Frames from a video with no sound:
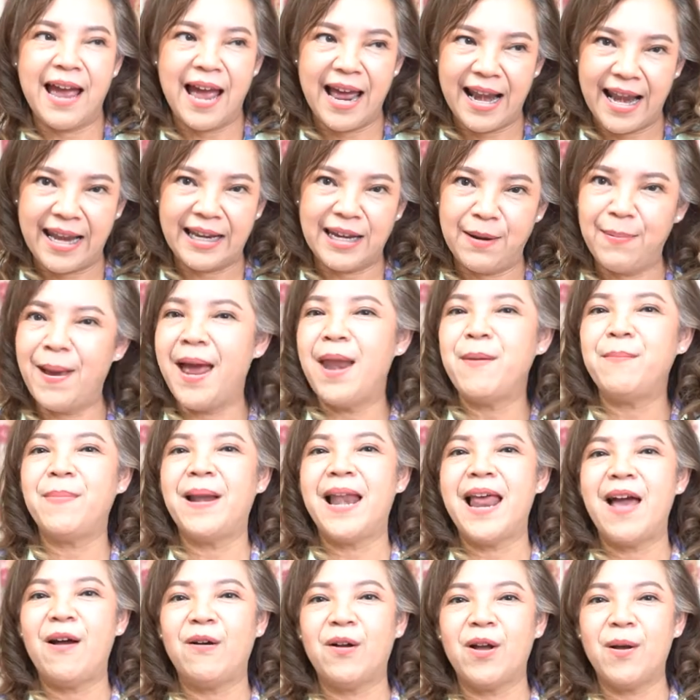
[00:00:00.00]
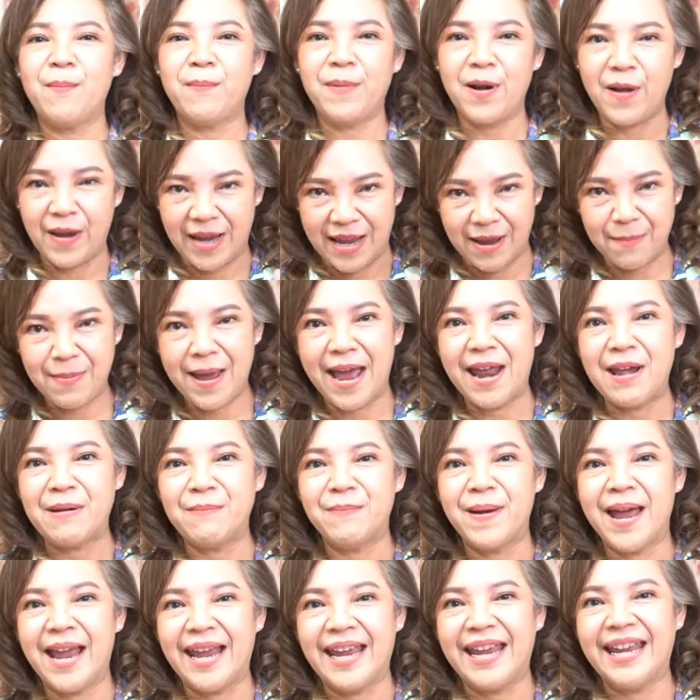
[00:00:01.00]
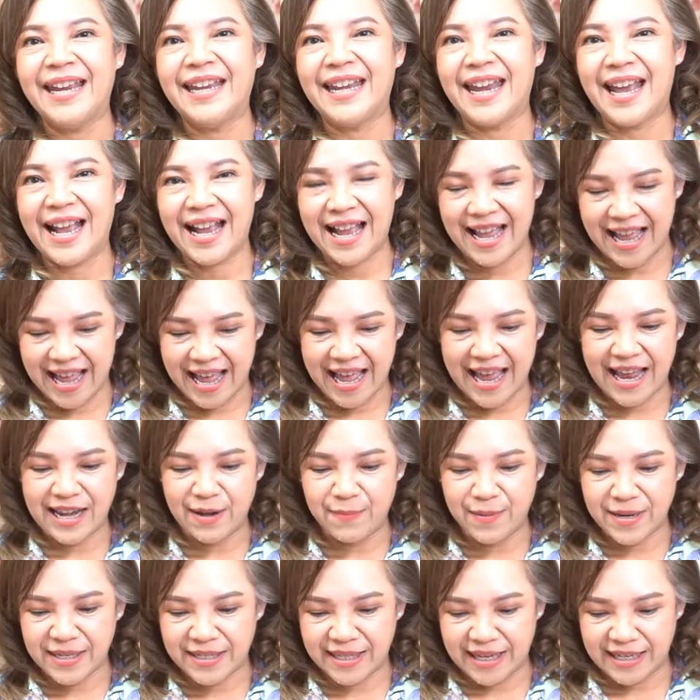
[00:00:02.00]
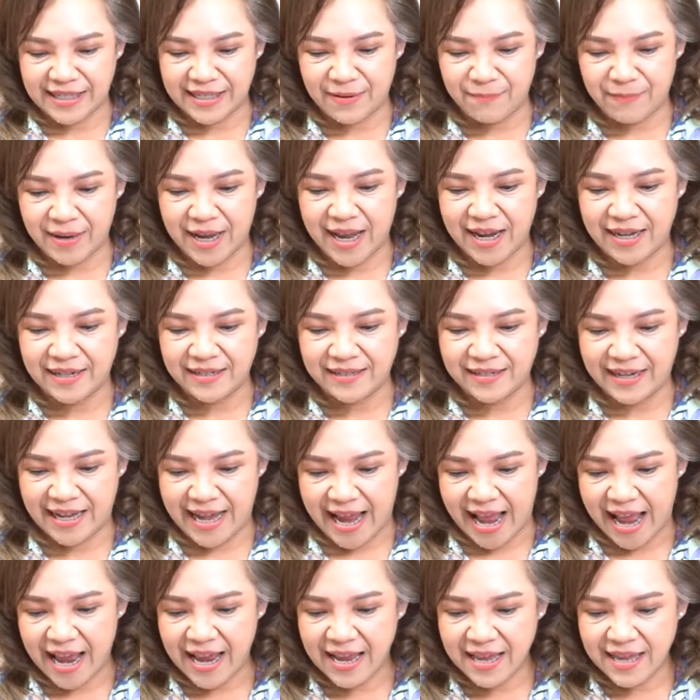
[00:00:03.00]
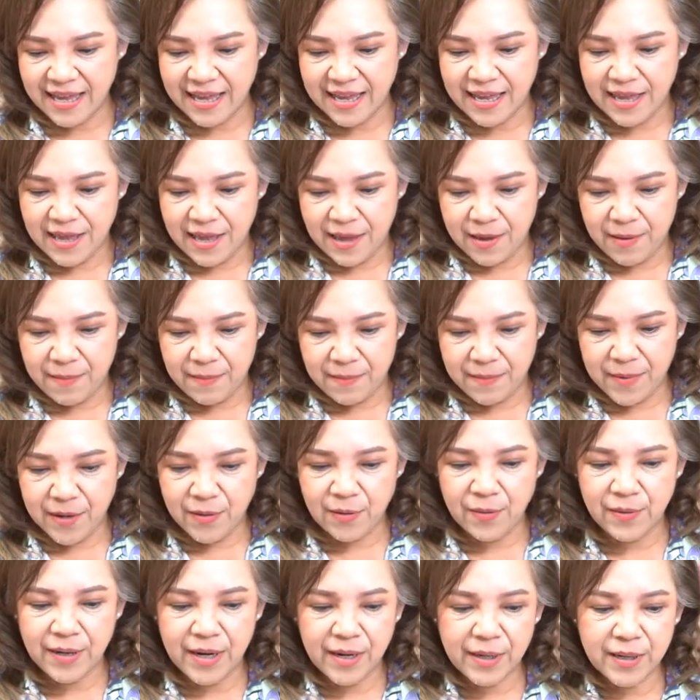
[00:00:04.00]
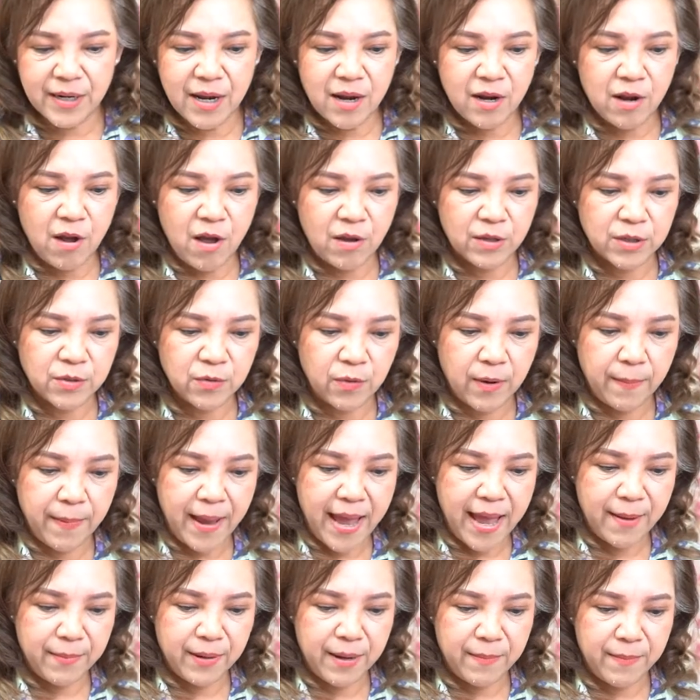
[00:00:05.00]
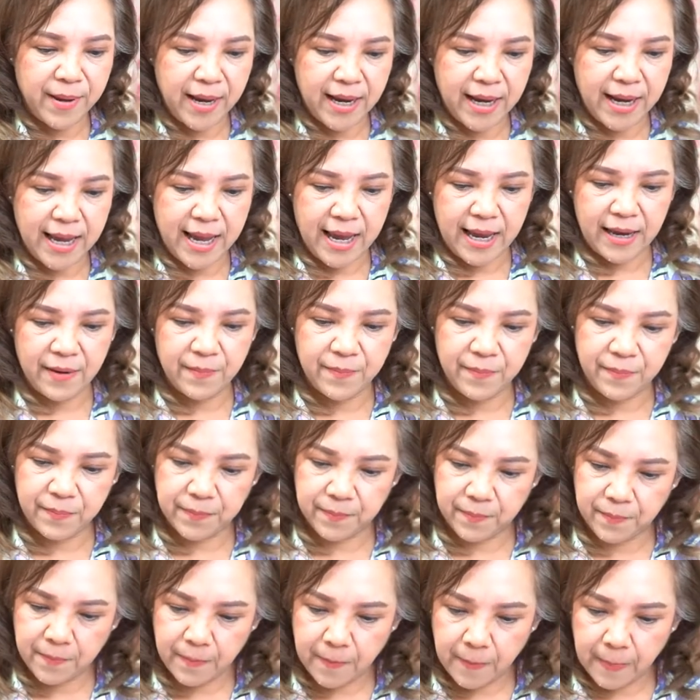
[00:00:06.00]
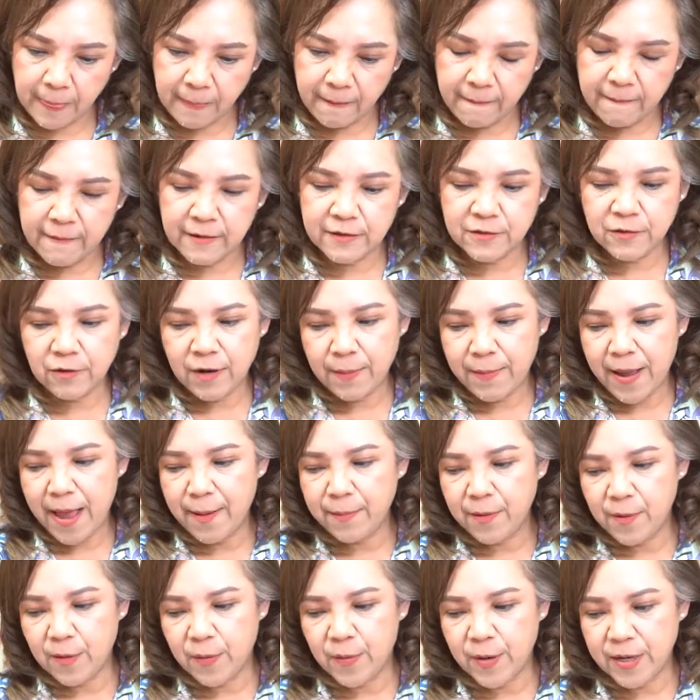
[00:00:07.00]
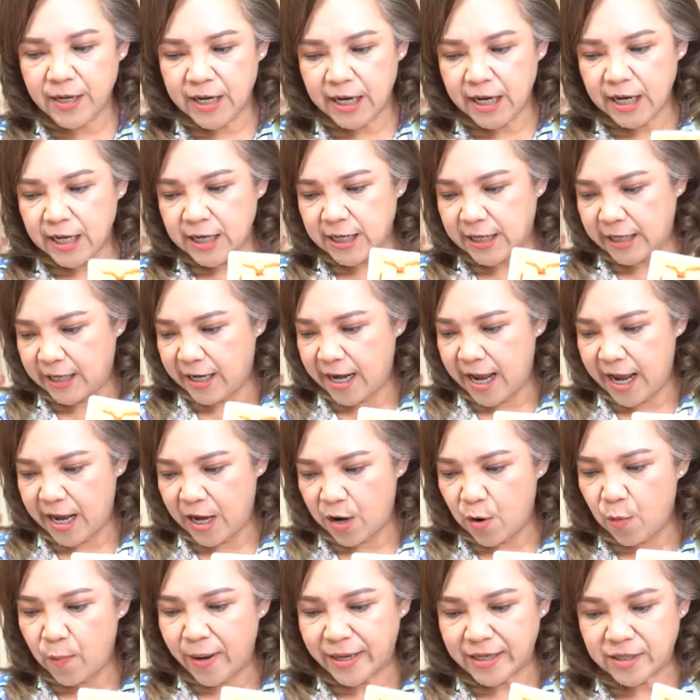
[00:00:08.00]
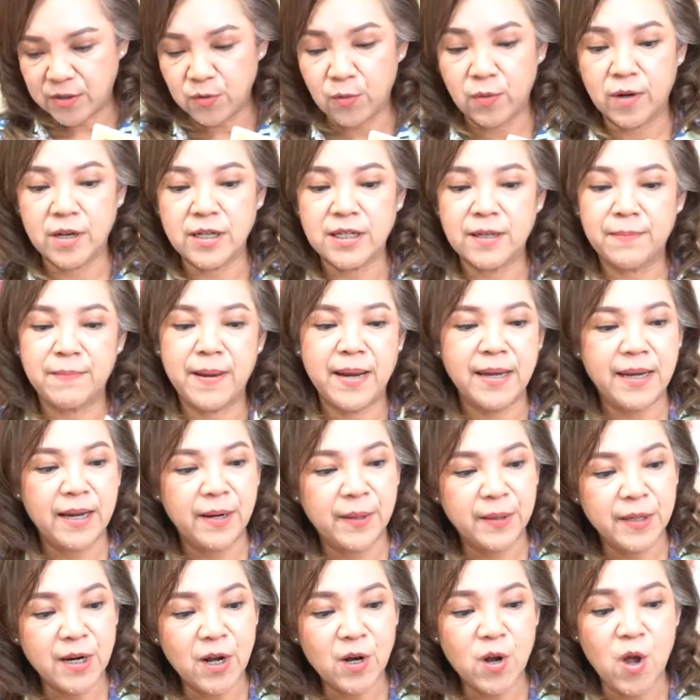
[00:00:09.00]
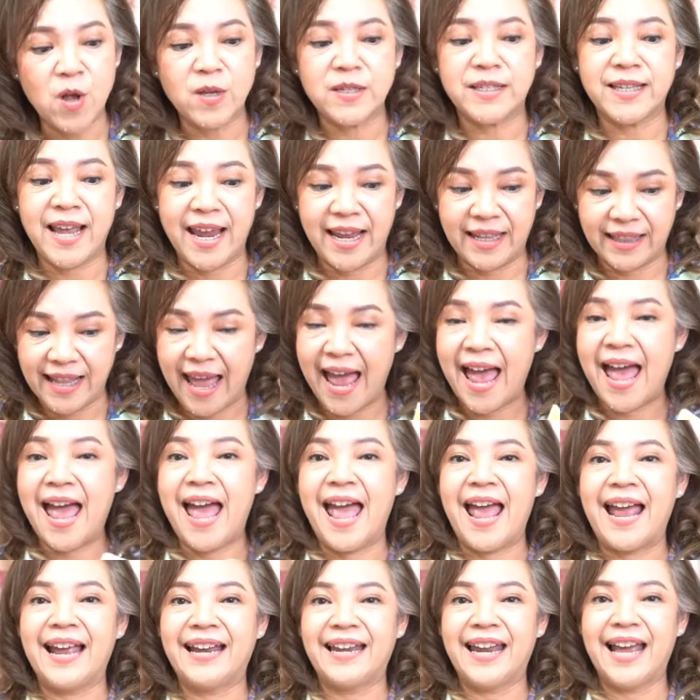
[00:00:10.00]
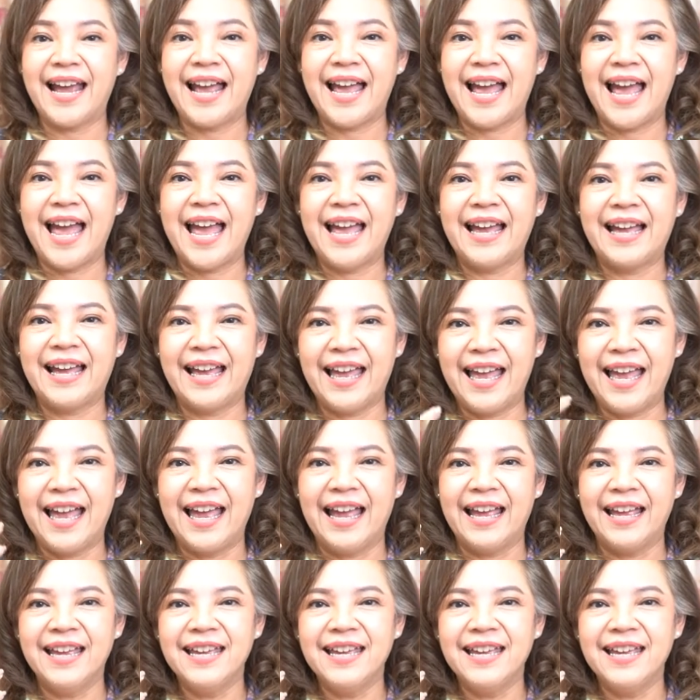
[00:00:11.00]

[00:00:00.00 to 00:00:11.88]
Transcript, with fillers: อะไรที่ผ่านไปแล้วก็ปล่อยให้ผ่านไปนะคะอันนี้เป็นสิ่งสำคัญเลยนะมาดูในเรื่องของสุขภาพกันบ้างค่ะ สุขภาพของคนที่เกิดในวันศุกร์ก็จะเป็นในเรื่องของสายตานะคะอ่า